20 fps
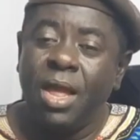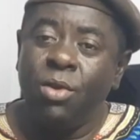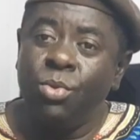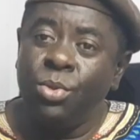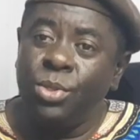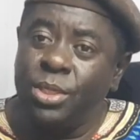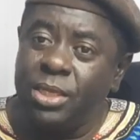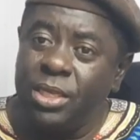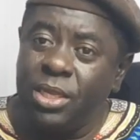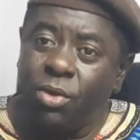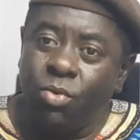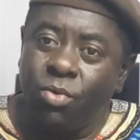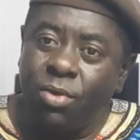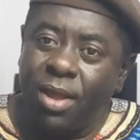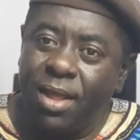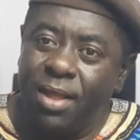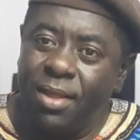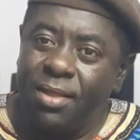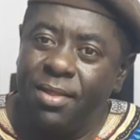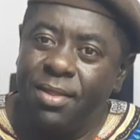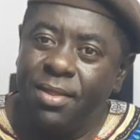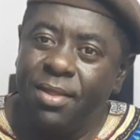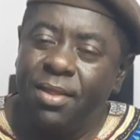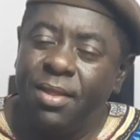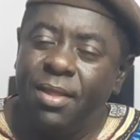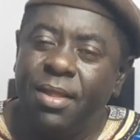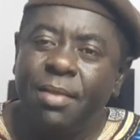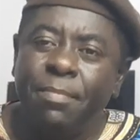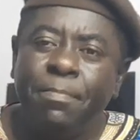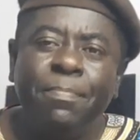Allô, dit Nicolas.
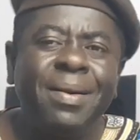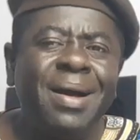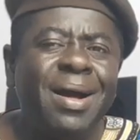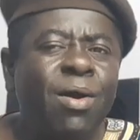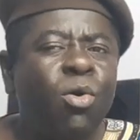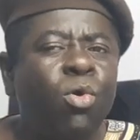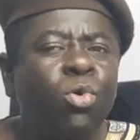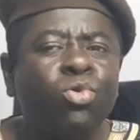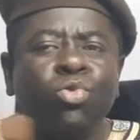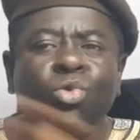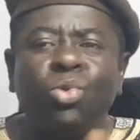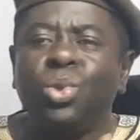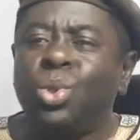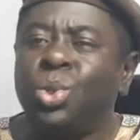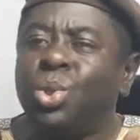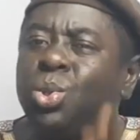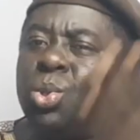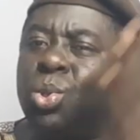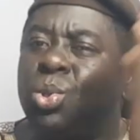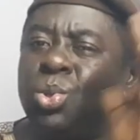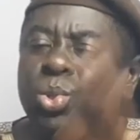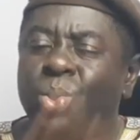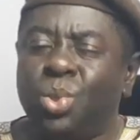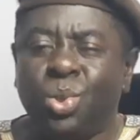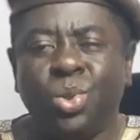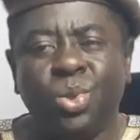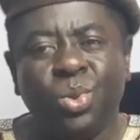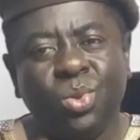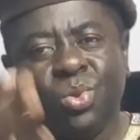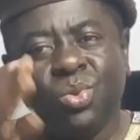Pas autre chose.
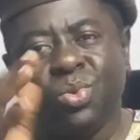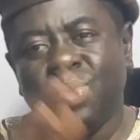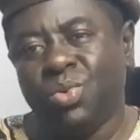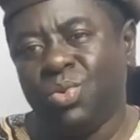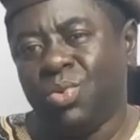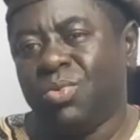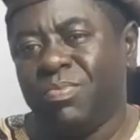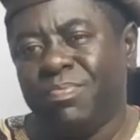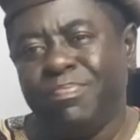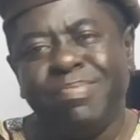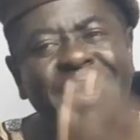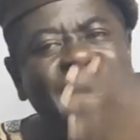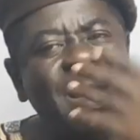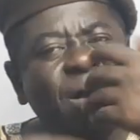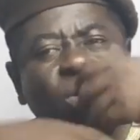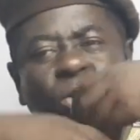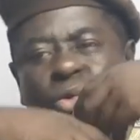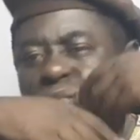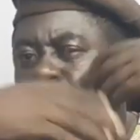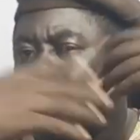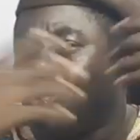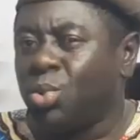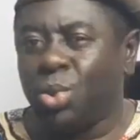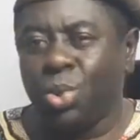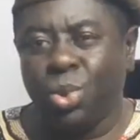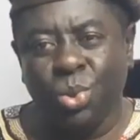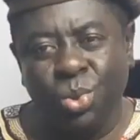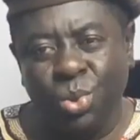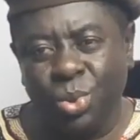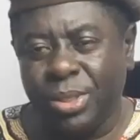Pas autre
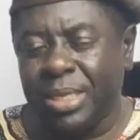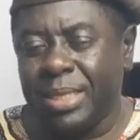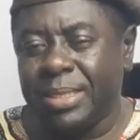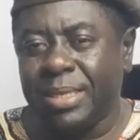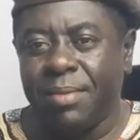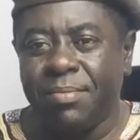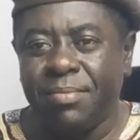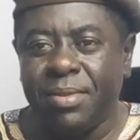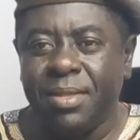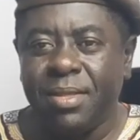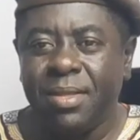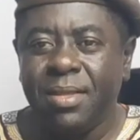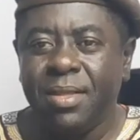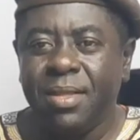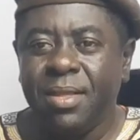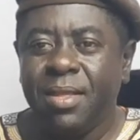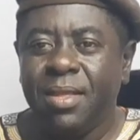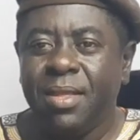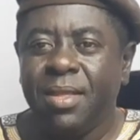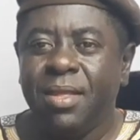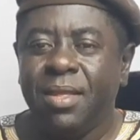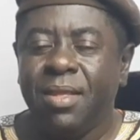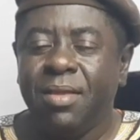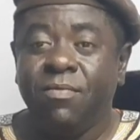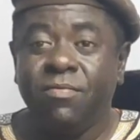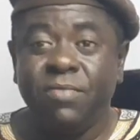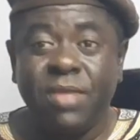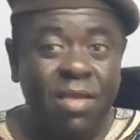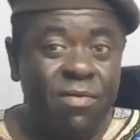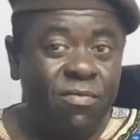chose, les amis.
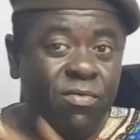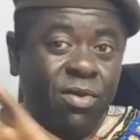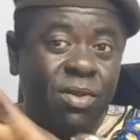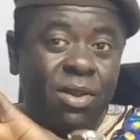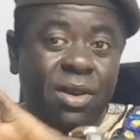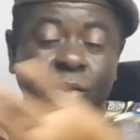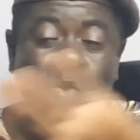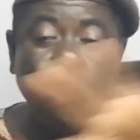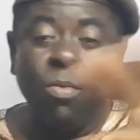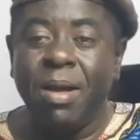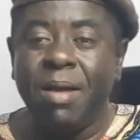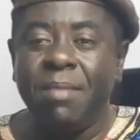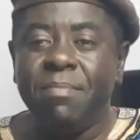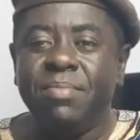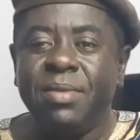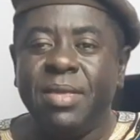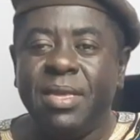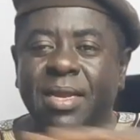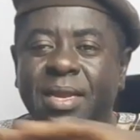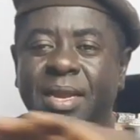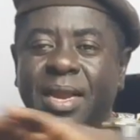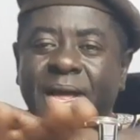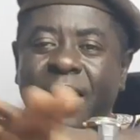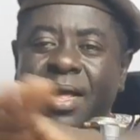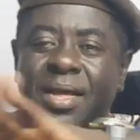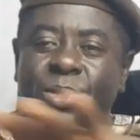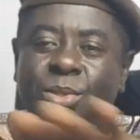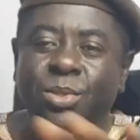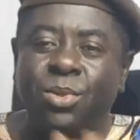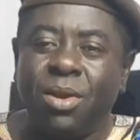Vous avez vu que les Oman Big,
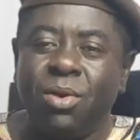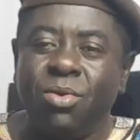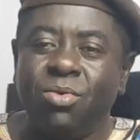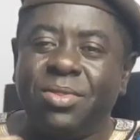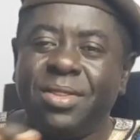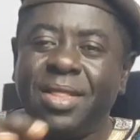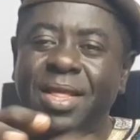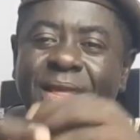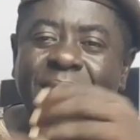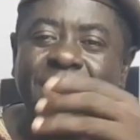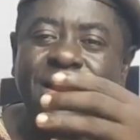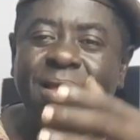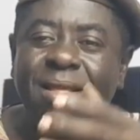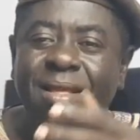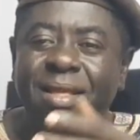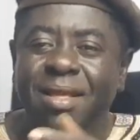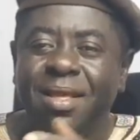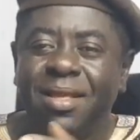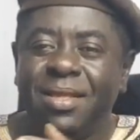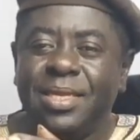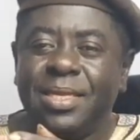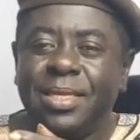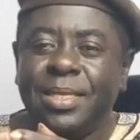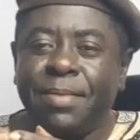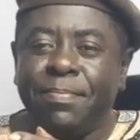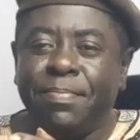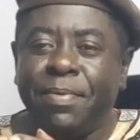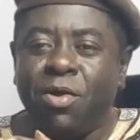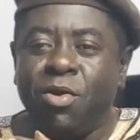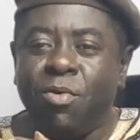là, ils sont à l'hôtel. Je ne
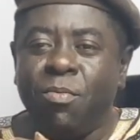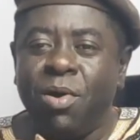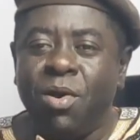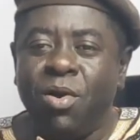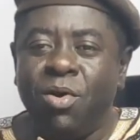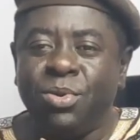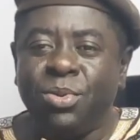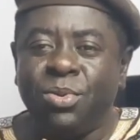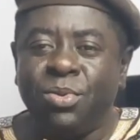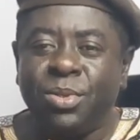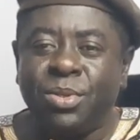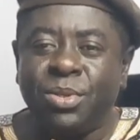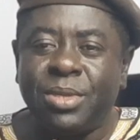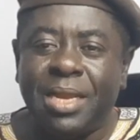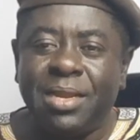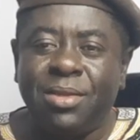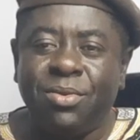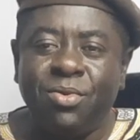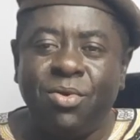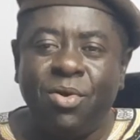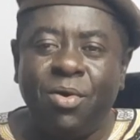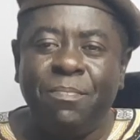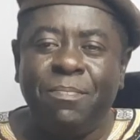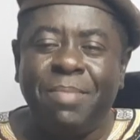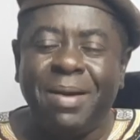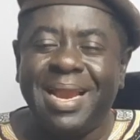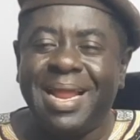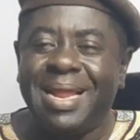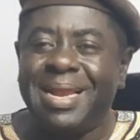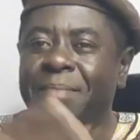sais pas comment. On, qu'on
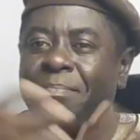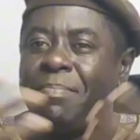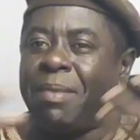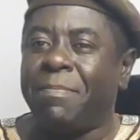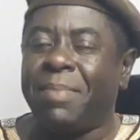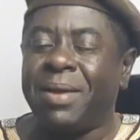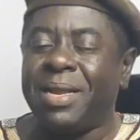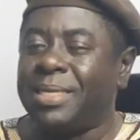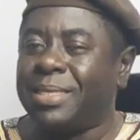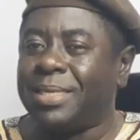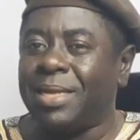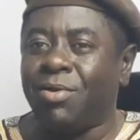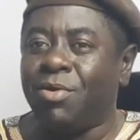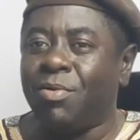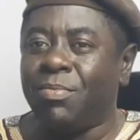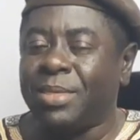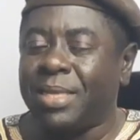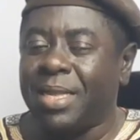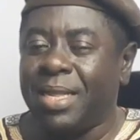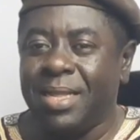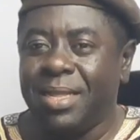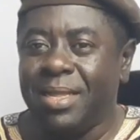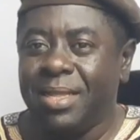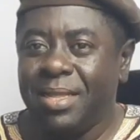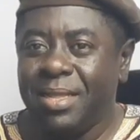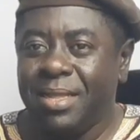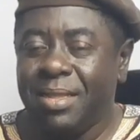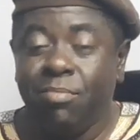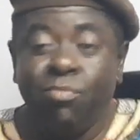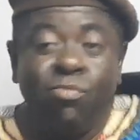balade les papas des gens comme ça.
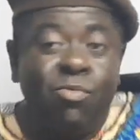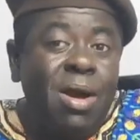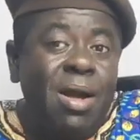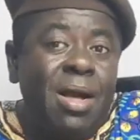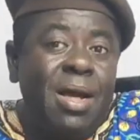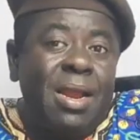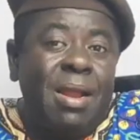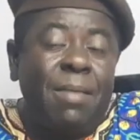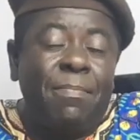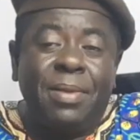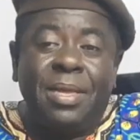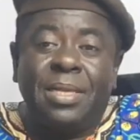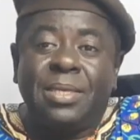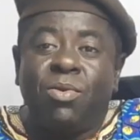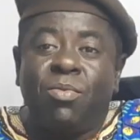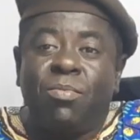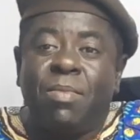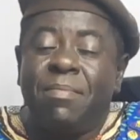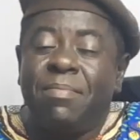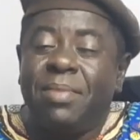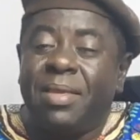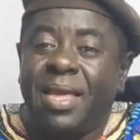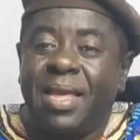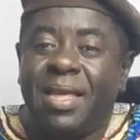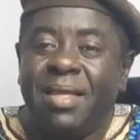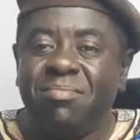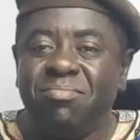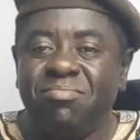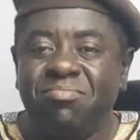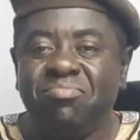Moi, à la place de Oman Big,
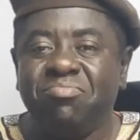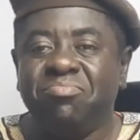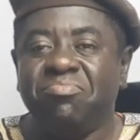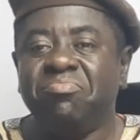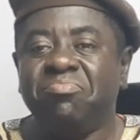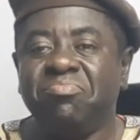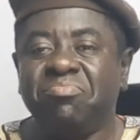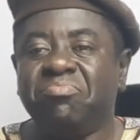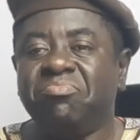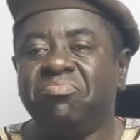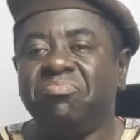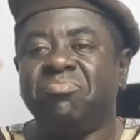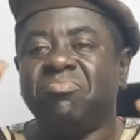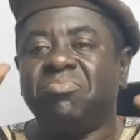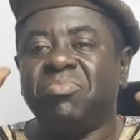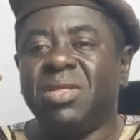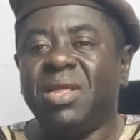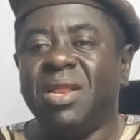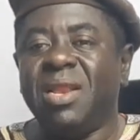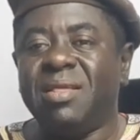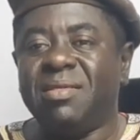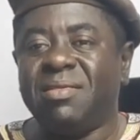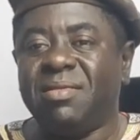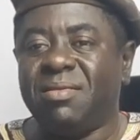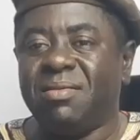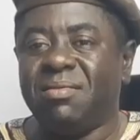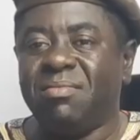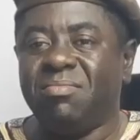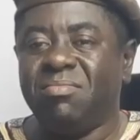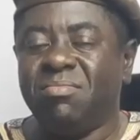hein, je
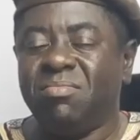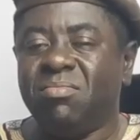laisse.